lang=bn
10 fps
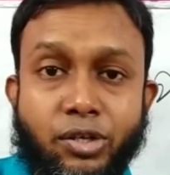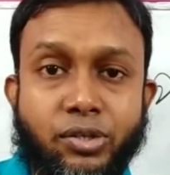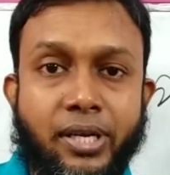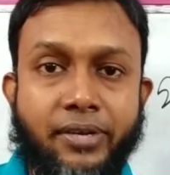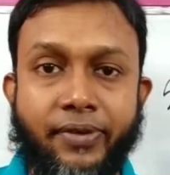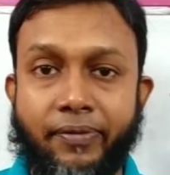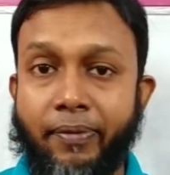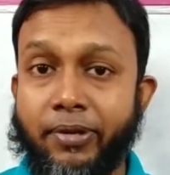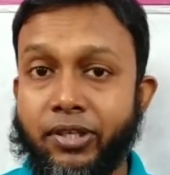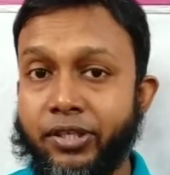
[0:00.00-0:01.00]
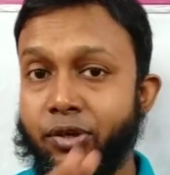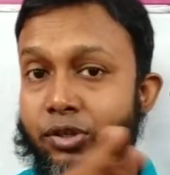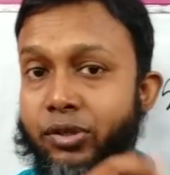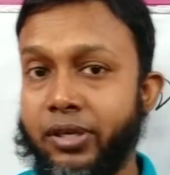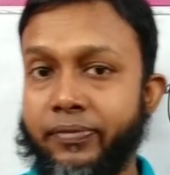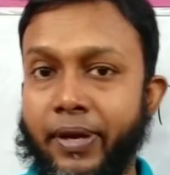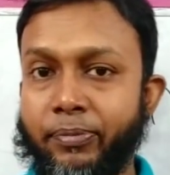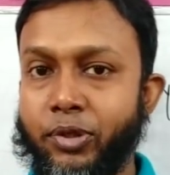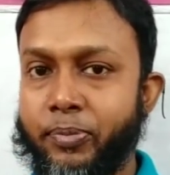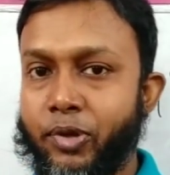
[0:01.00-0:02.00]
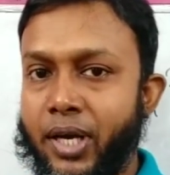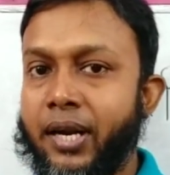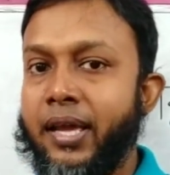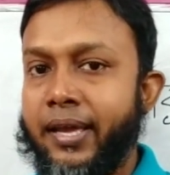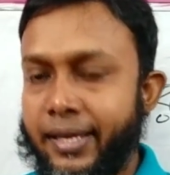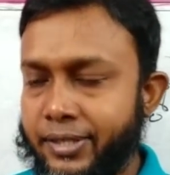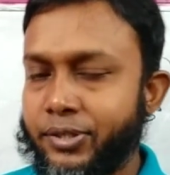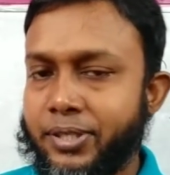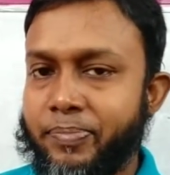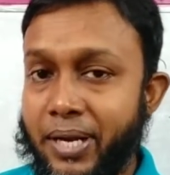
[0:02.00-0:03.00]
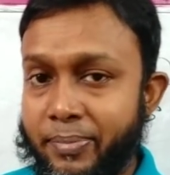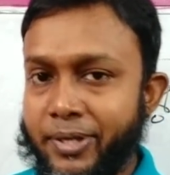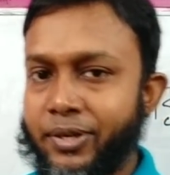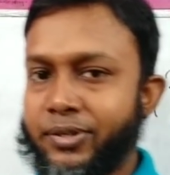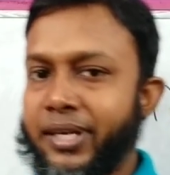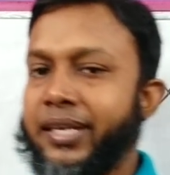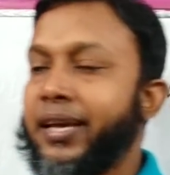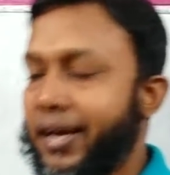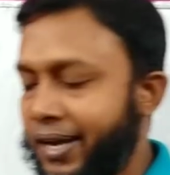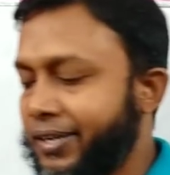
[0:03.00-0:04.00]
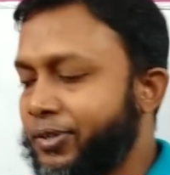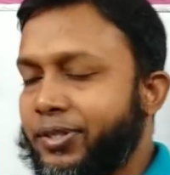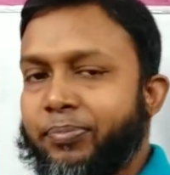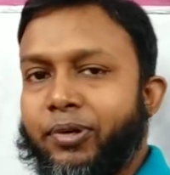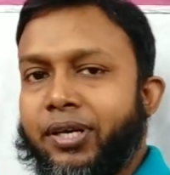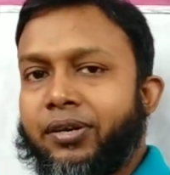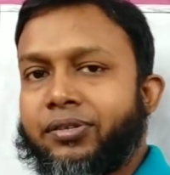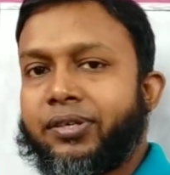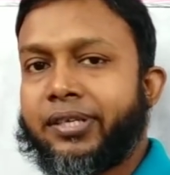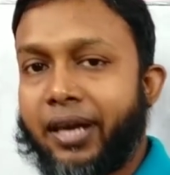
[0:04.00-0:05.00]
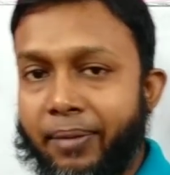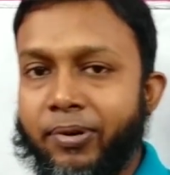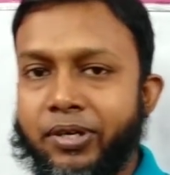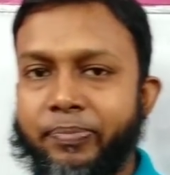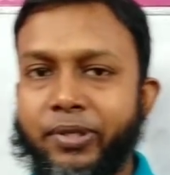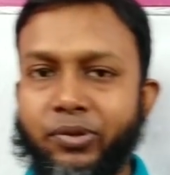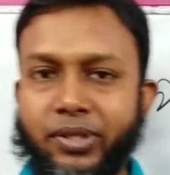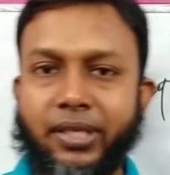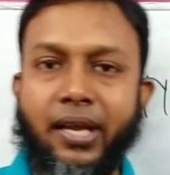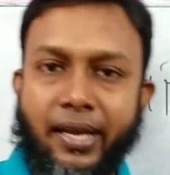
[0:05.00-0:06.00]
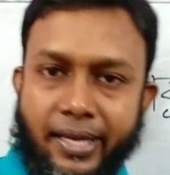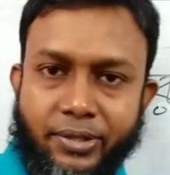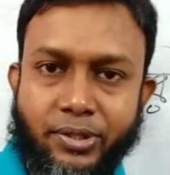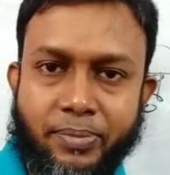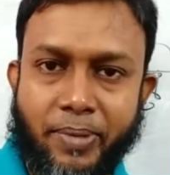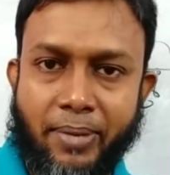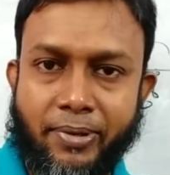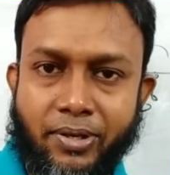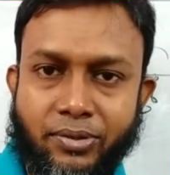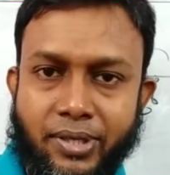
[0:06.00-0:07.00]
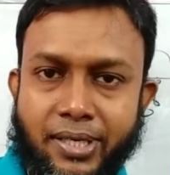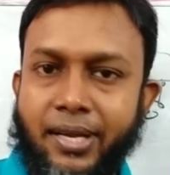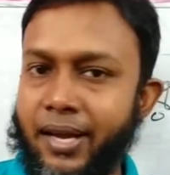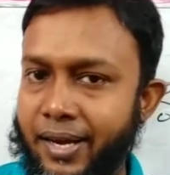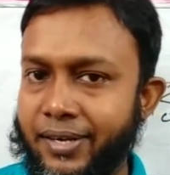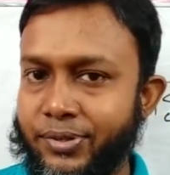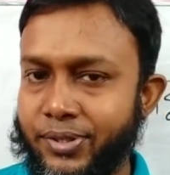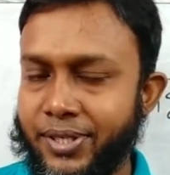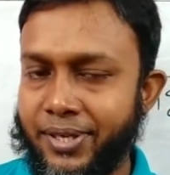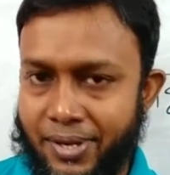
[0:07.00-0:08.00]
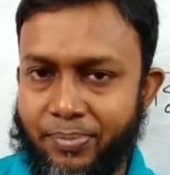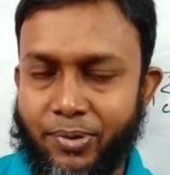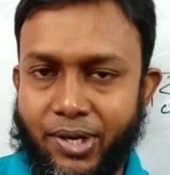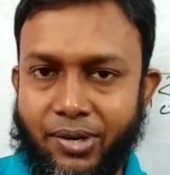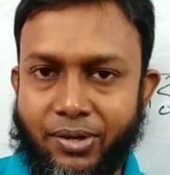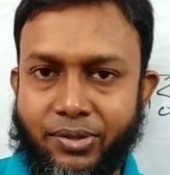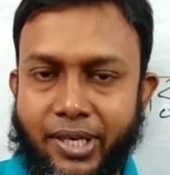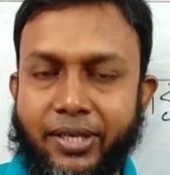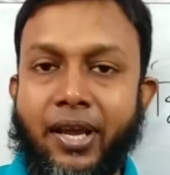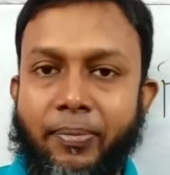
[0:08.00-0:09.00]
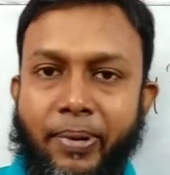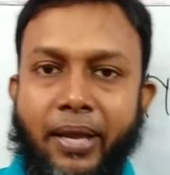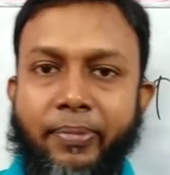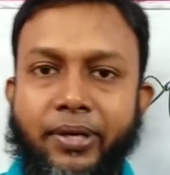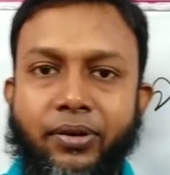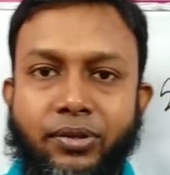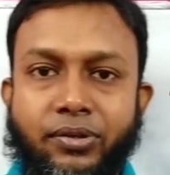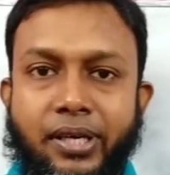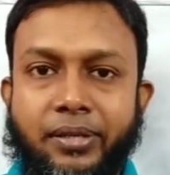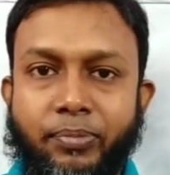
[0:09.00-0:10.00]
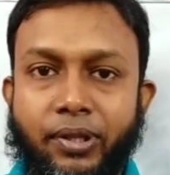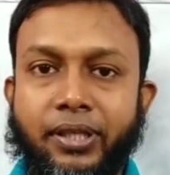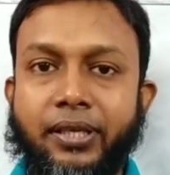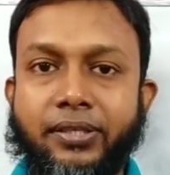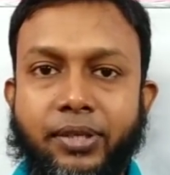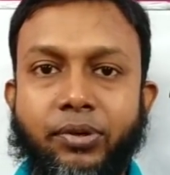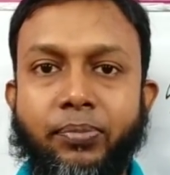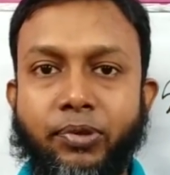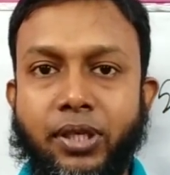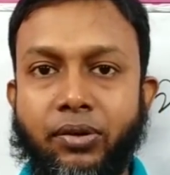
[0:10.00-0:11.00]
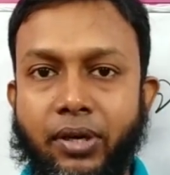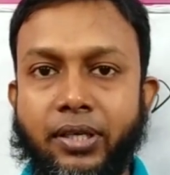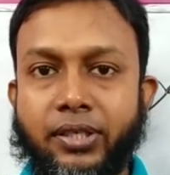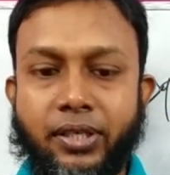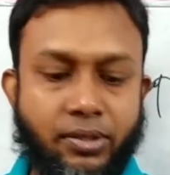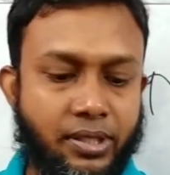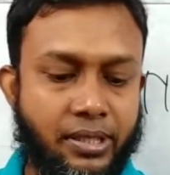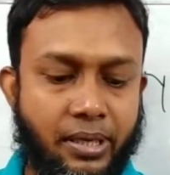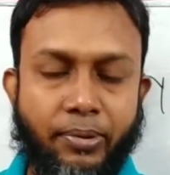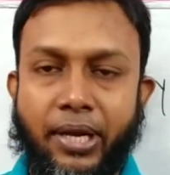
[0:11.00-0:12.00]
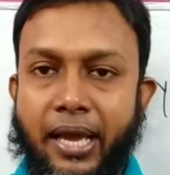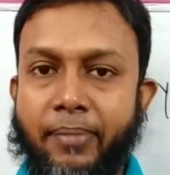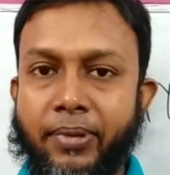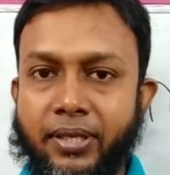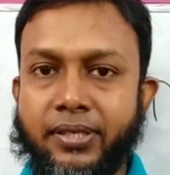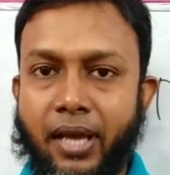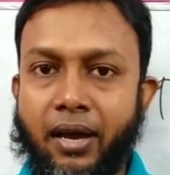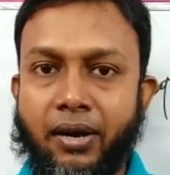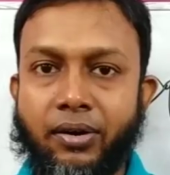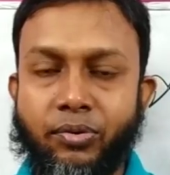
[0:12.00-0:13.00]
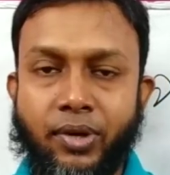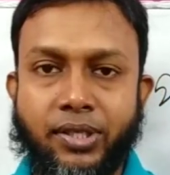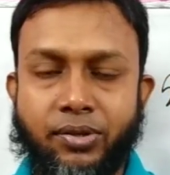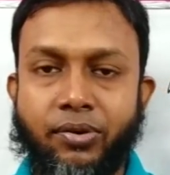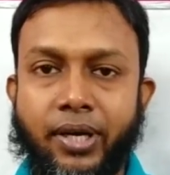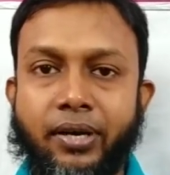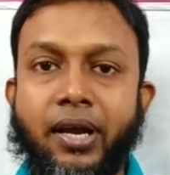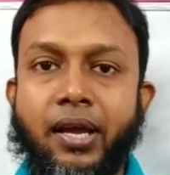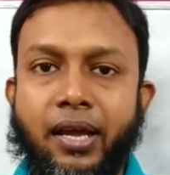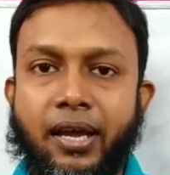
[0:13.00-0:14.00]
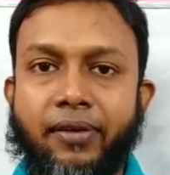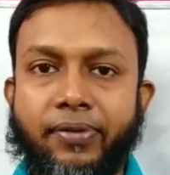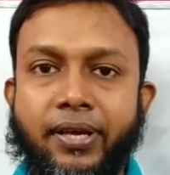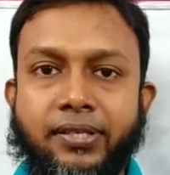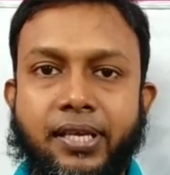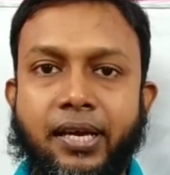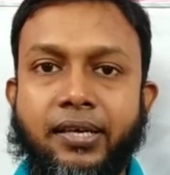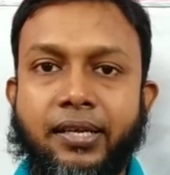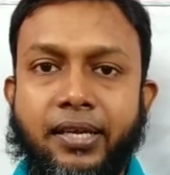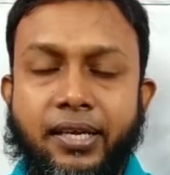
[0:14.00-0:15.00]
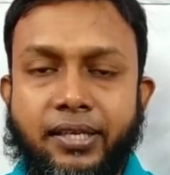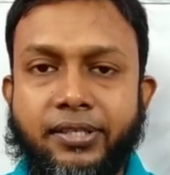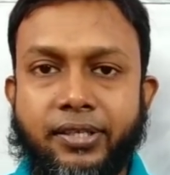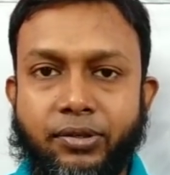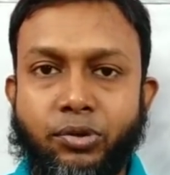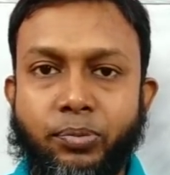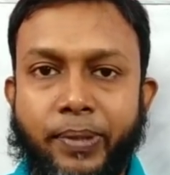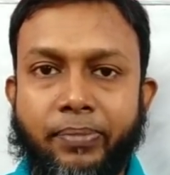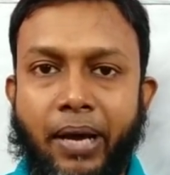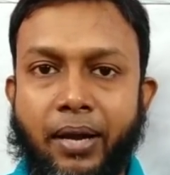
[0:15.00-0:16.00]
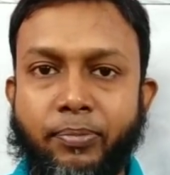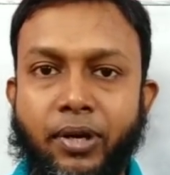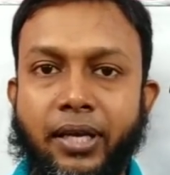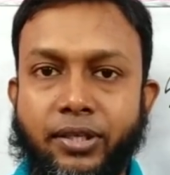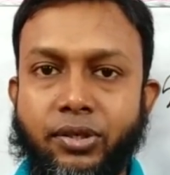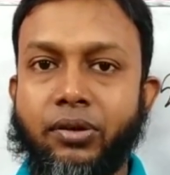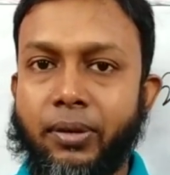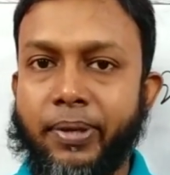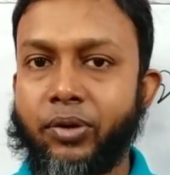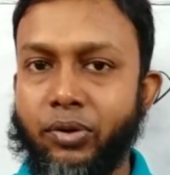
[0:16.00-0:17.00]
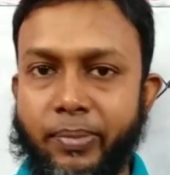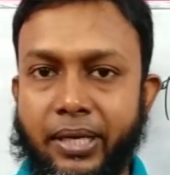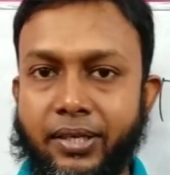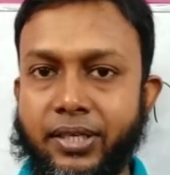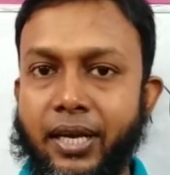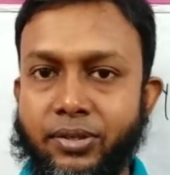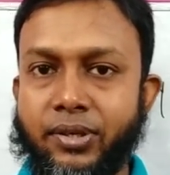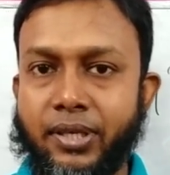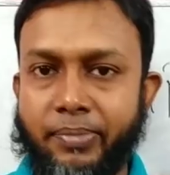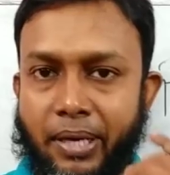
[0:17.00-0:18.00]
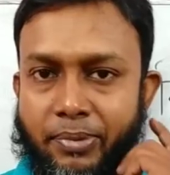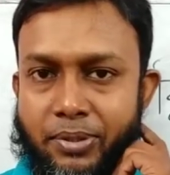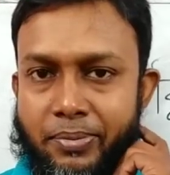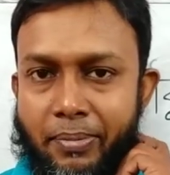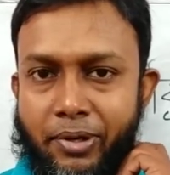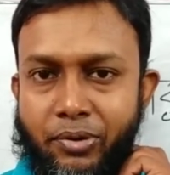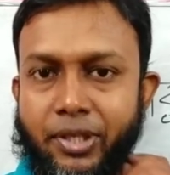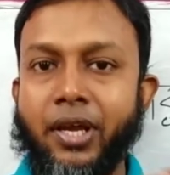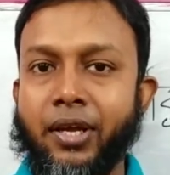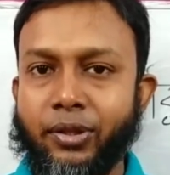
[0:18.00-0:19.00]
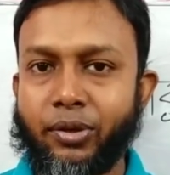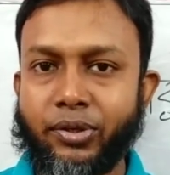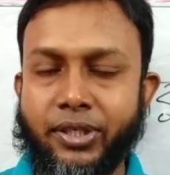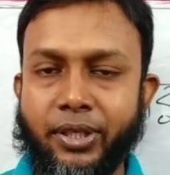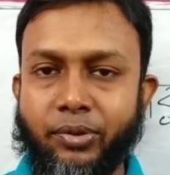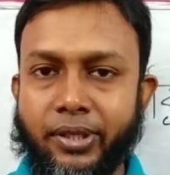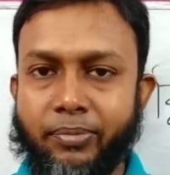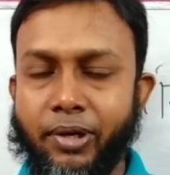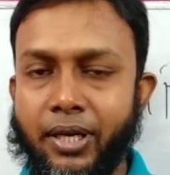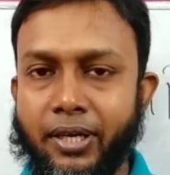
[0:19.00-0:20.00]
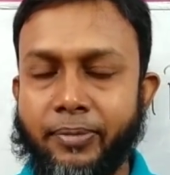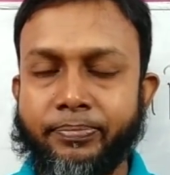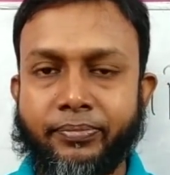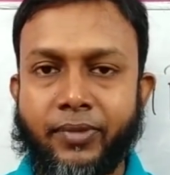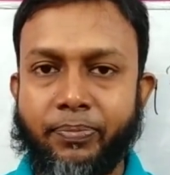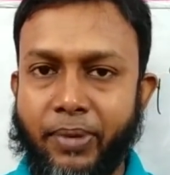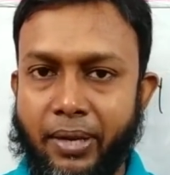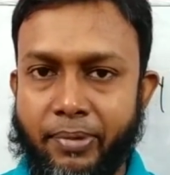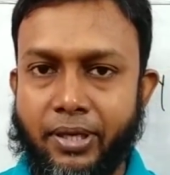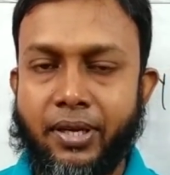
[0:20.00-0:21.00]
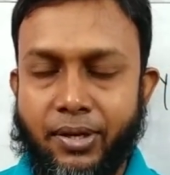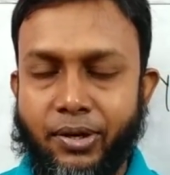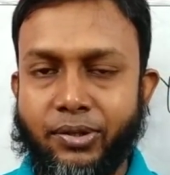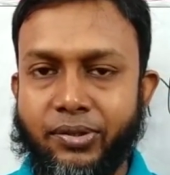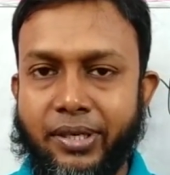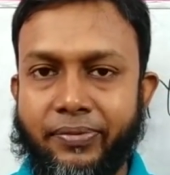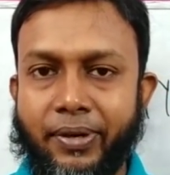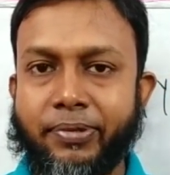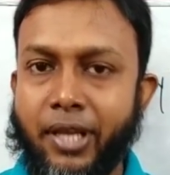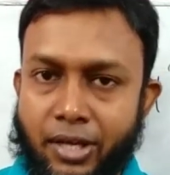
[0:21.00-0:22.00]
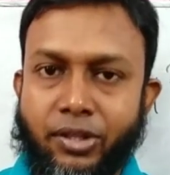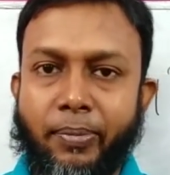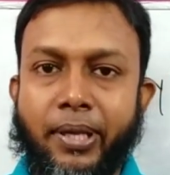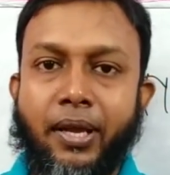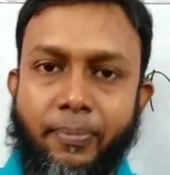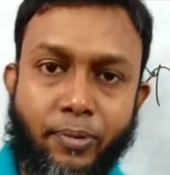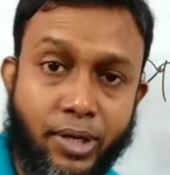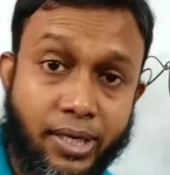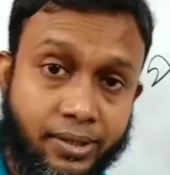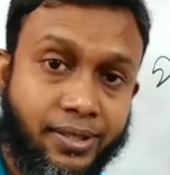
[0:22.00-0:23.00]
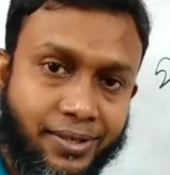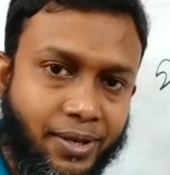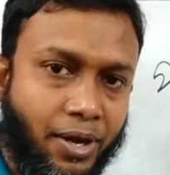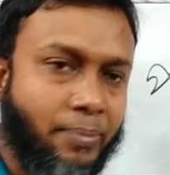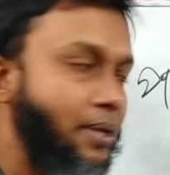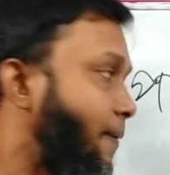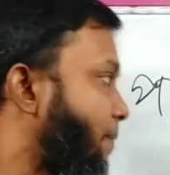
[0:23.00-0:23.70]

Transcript: অকজুলারি ভার্ব আমরা জানি যে অক্সুলারি ভার্ব দুই প্রকার একটি হচ্ছে প্রাইমারি আর আরেকটি হচ্ছে মডেল অকজুলারি আবার রিপিট করছি একটি হচ্ছে প্রাইমারি অক্সুলারি আরেকটি হচ্ছে মডেল অক্সুলারি প্রাইমারি অক্সুলারি বলতে যেগুলো বোঝানো হয় সেটা হচ্ছে যে যেমন এম ইজ আর ওয়াজ ওয়ার হ্যাভ হ্যাজ হ্যাড এই যে গ্রুপের ভার্বগুলোকে যখন আমরা কোনো বাক্যে সাহায্যকারী ভার্ব হিসেবে ব্যবহার করি তখন সেগুলিকে বলা হয় প্রাইমারি অক্সিলারি ভার্বস তবে মনে রাখতে হবে